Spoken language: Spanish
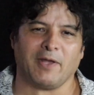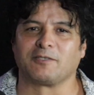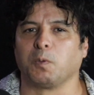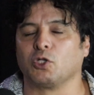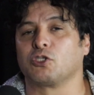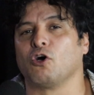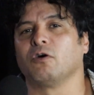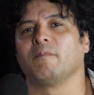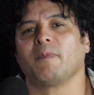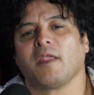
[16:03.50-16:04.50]
me
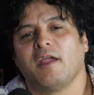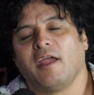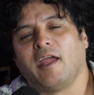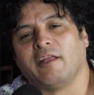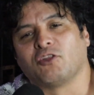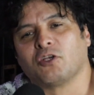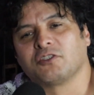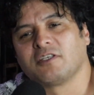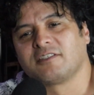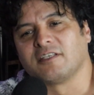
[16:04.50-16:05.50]
expulsó
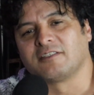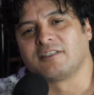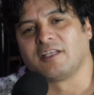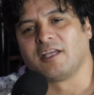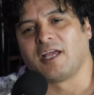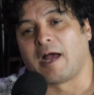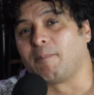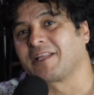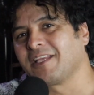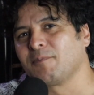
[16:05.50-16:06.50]
entonces, este,
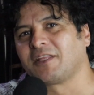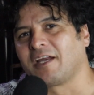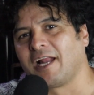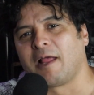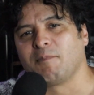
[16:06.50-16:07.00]
aparte ya me traía en la